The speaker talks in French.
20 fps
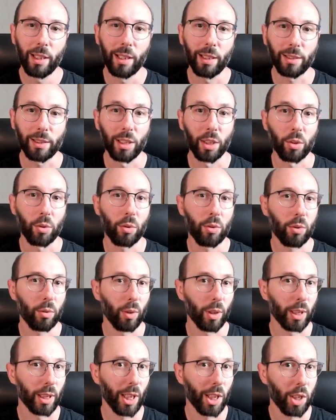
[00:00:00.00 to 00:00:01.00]
et c'est des choses
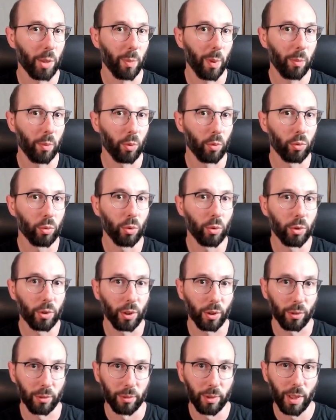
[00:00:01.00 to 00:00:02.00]
sur lesquelles j'ai pas beaucoup de
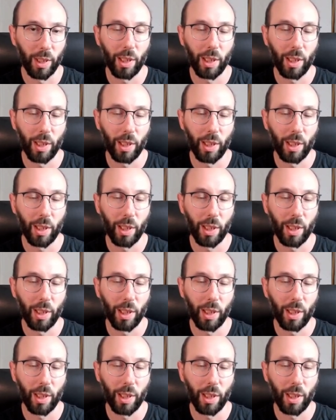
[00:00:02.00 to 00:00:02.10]
temps.